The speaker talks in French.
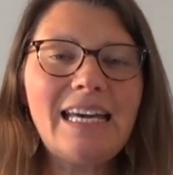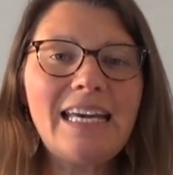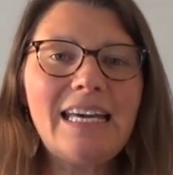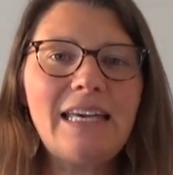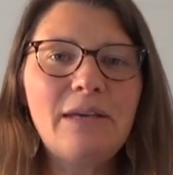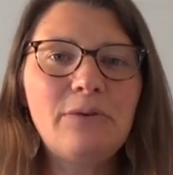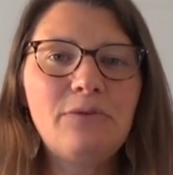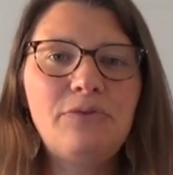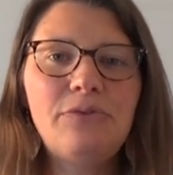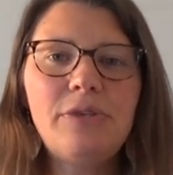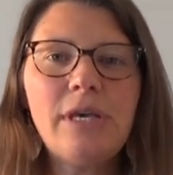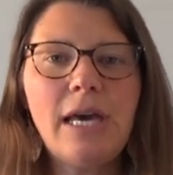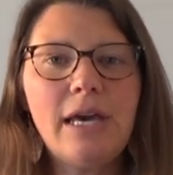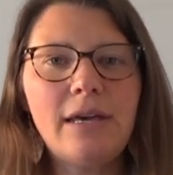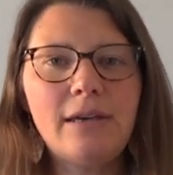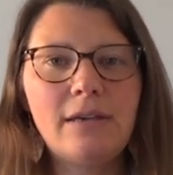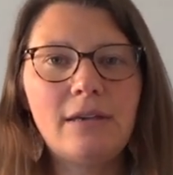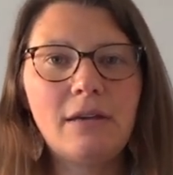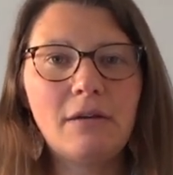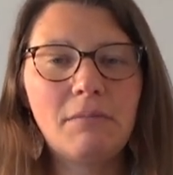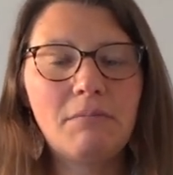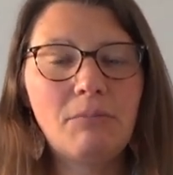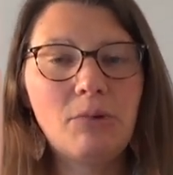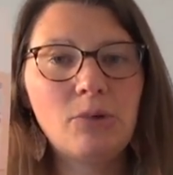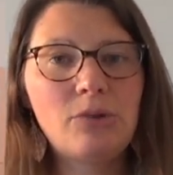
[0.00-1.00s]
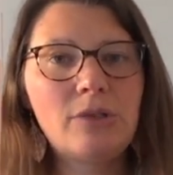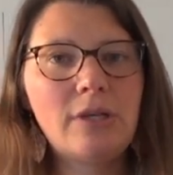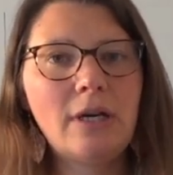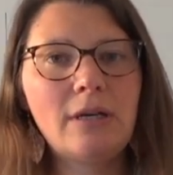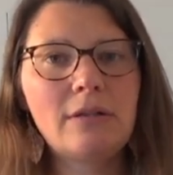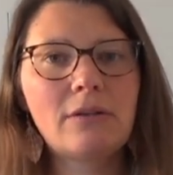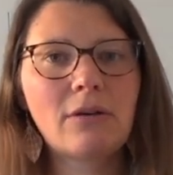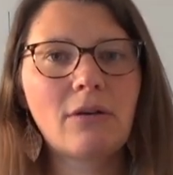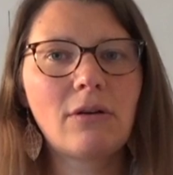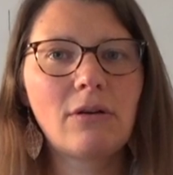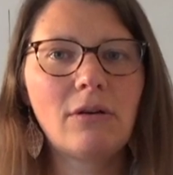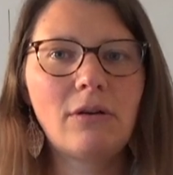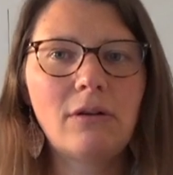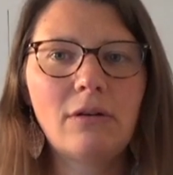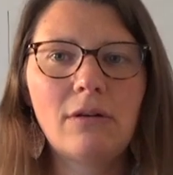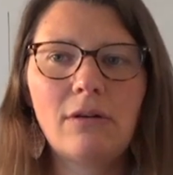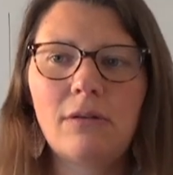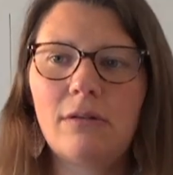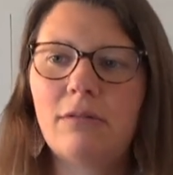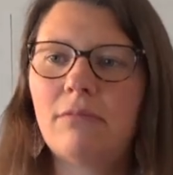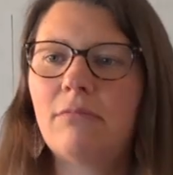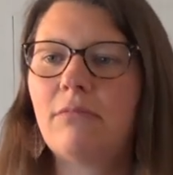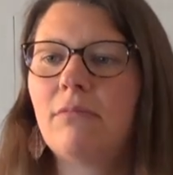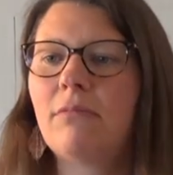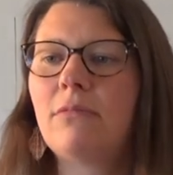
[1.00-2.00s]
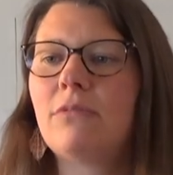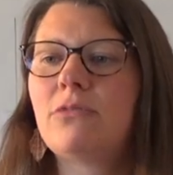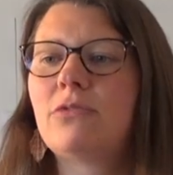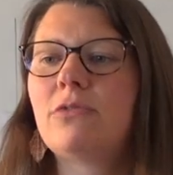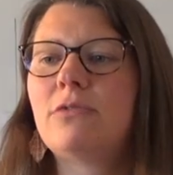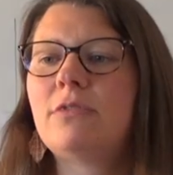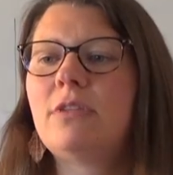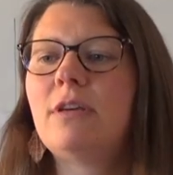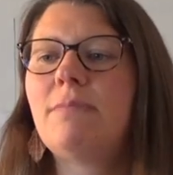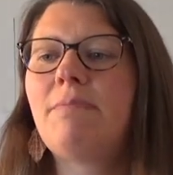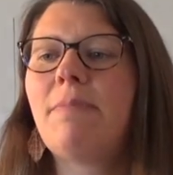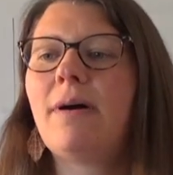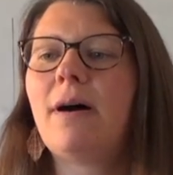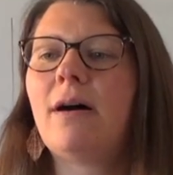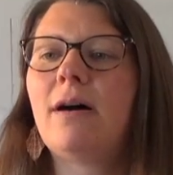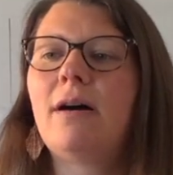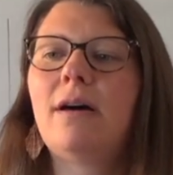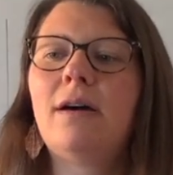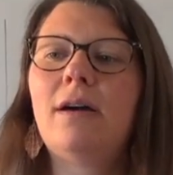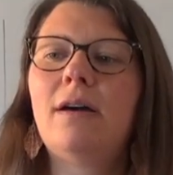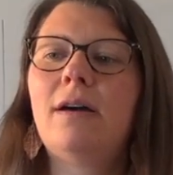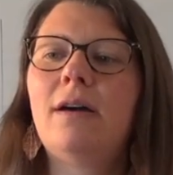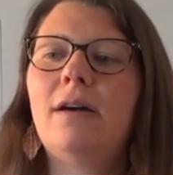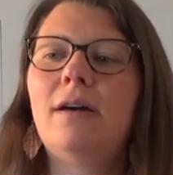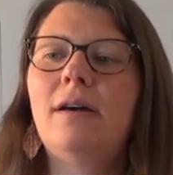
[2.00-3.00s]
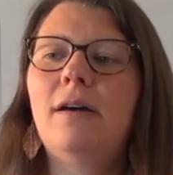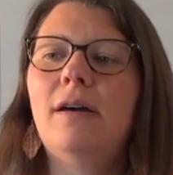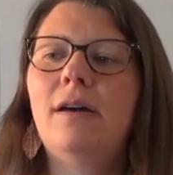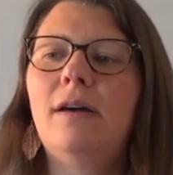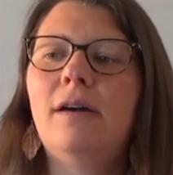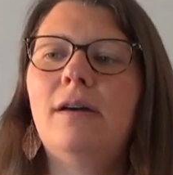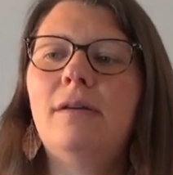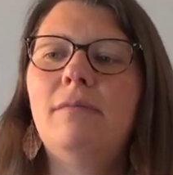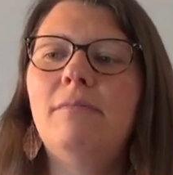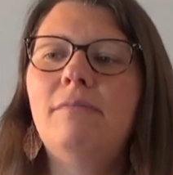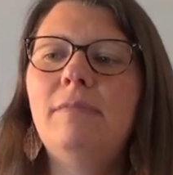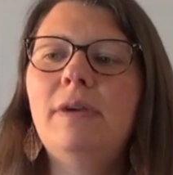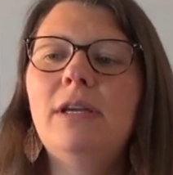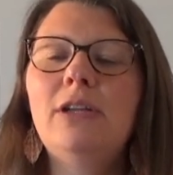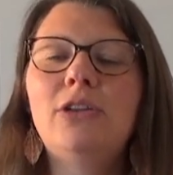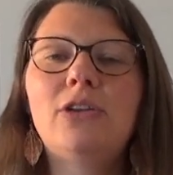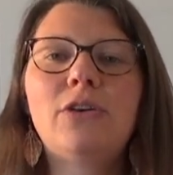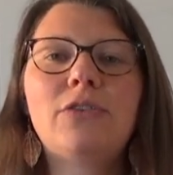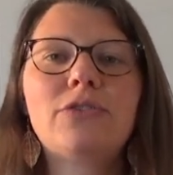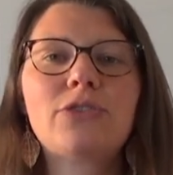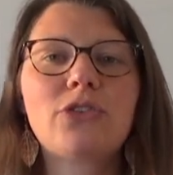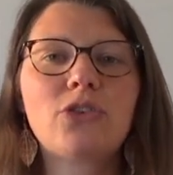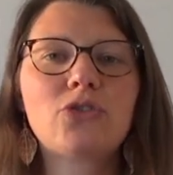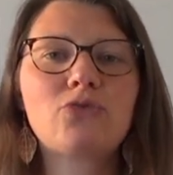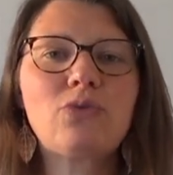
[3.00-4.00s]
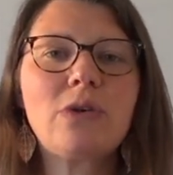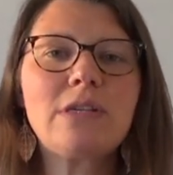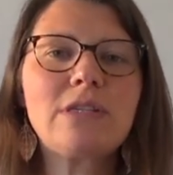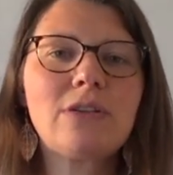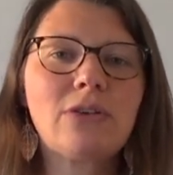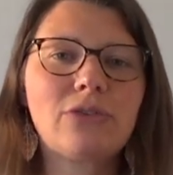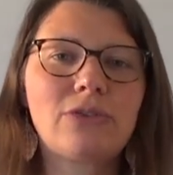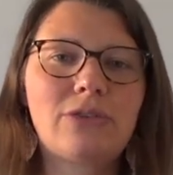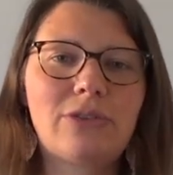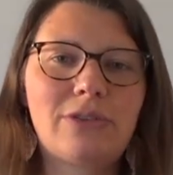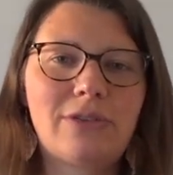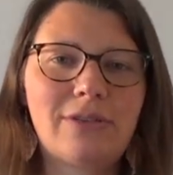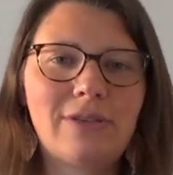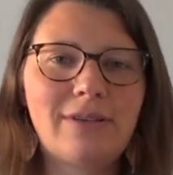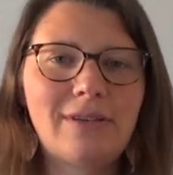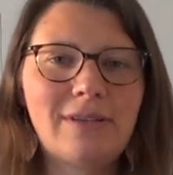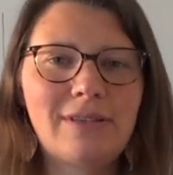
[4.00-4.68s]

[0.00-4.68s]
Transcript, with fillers: est vieille, peut-être, euh, je ne sais pas, 1960,